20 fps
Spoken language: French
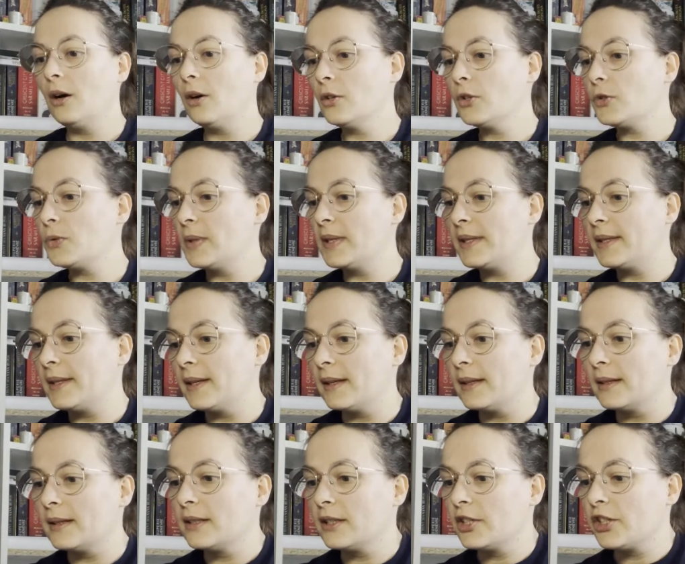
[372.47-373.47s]
Ensuite,
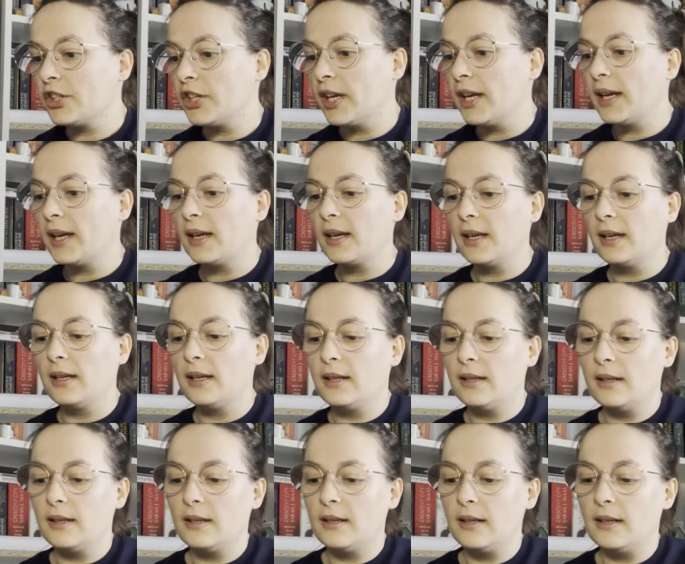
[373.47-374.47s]
chez
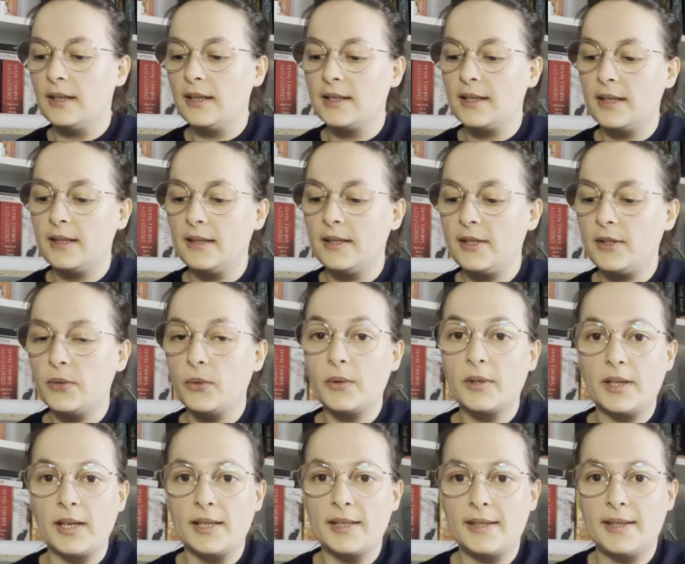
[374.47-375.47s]
les éditions
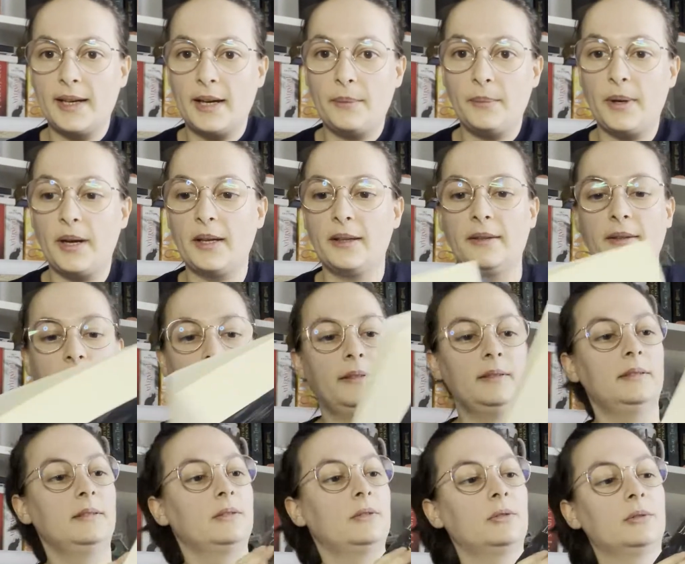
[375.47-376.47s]
Casterman,
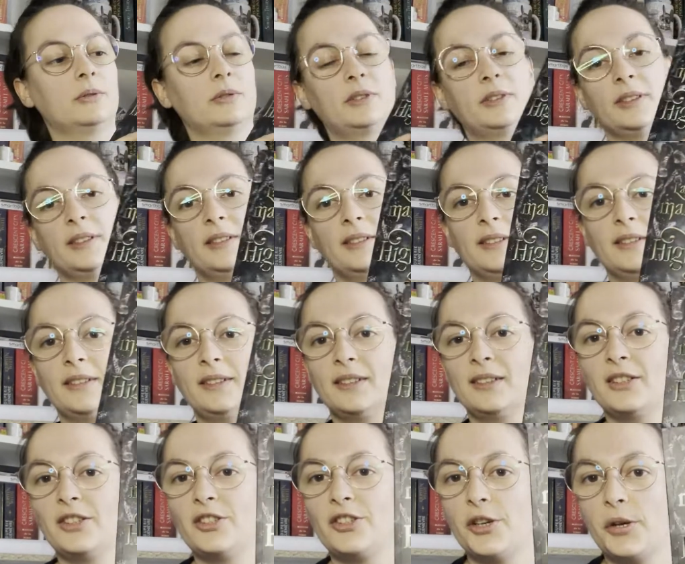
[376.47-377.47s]
donc
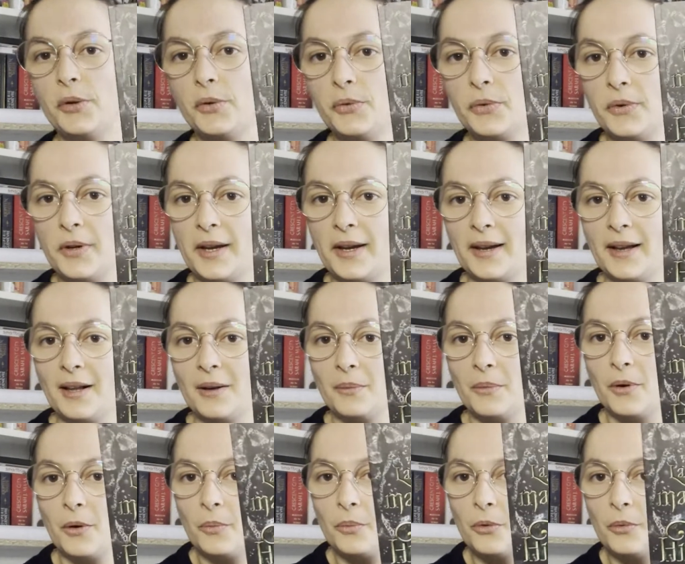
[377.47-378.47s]
j'ai eu
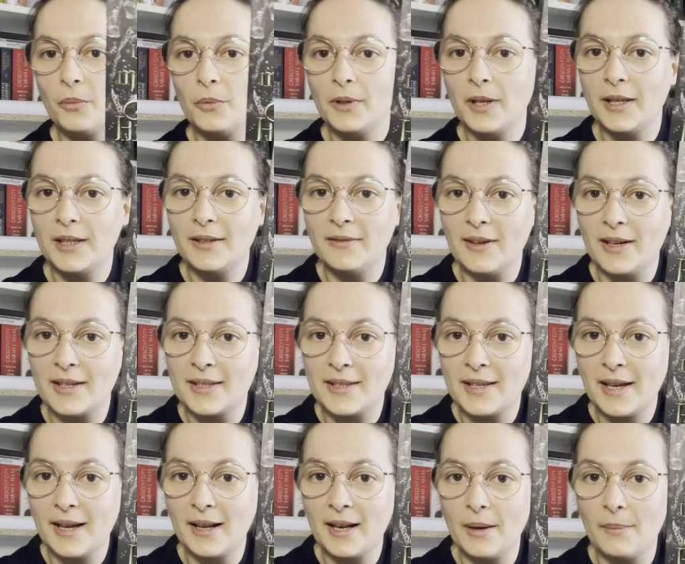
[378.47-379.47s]
également pour mon
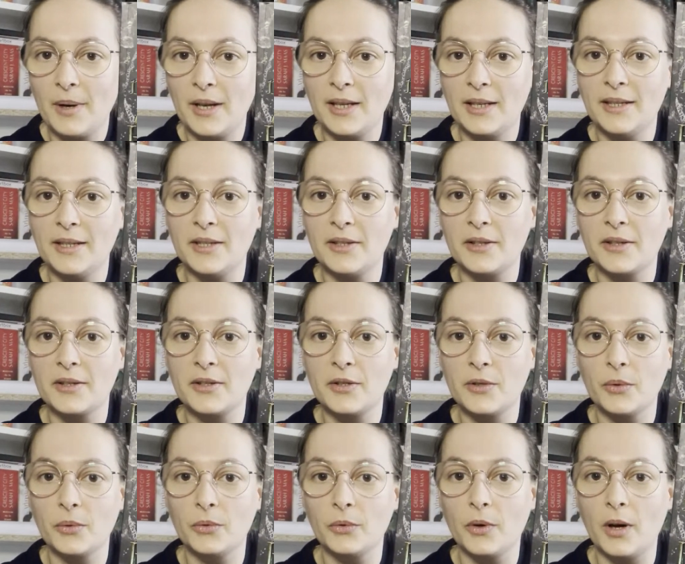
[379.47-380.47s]
anniversaire La
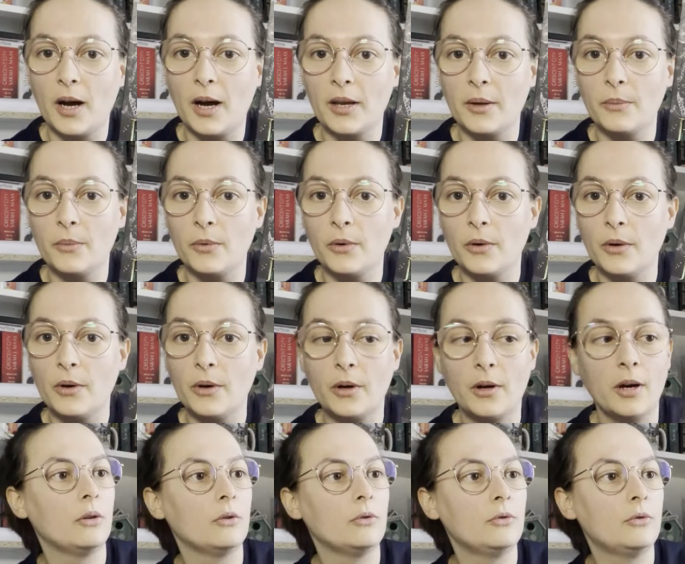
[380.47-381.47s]
malédiction de
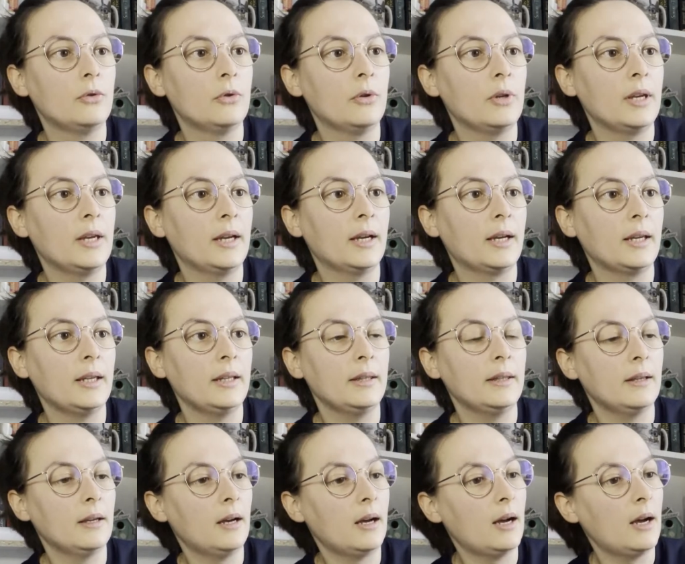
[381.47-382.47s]
Highmore de
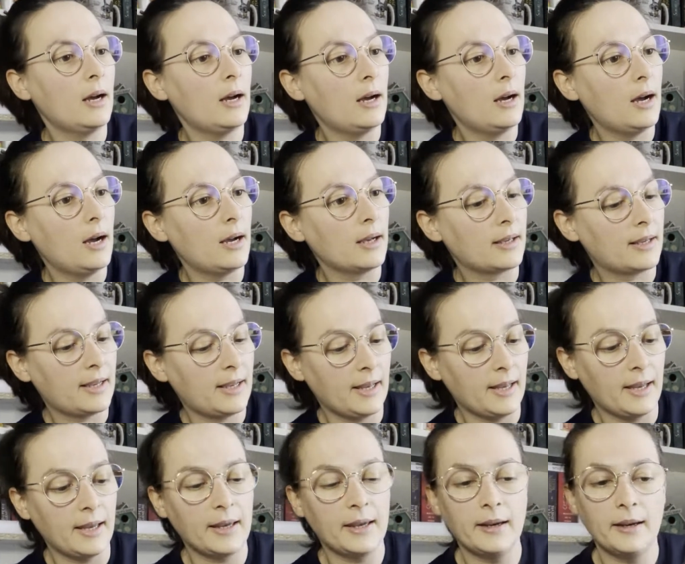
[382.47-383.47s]
Erin A.
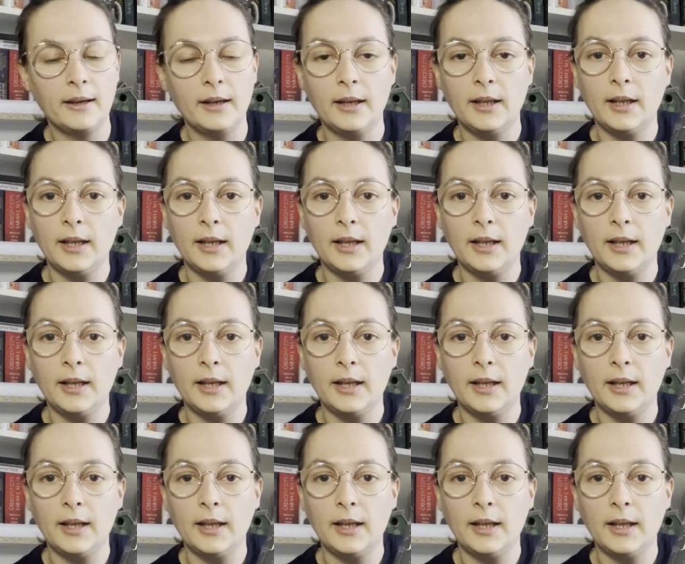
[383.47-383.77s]
Craig.